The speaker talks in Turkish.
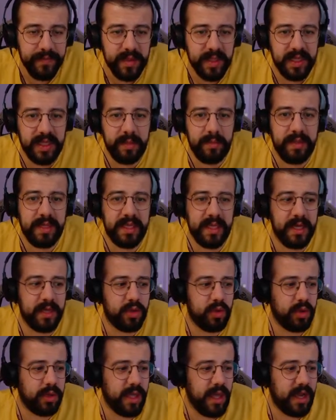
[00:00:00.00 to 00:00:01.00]
Sırbistan'a
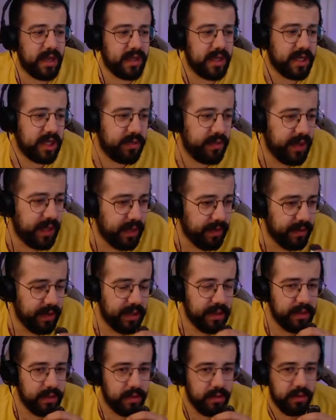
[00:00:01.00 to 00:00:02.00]
çok yaklaşmayın
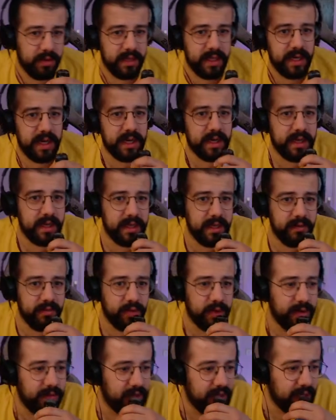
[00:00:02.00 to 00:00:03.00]
ama. Onlar arkadan
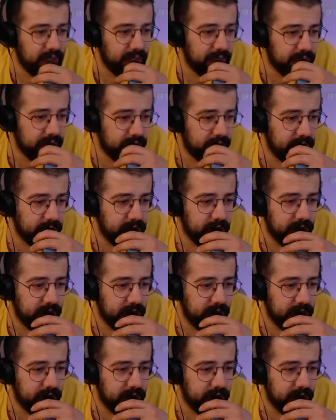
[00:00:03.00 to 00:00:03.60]
vurabilirler.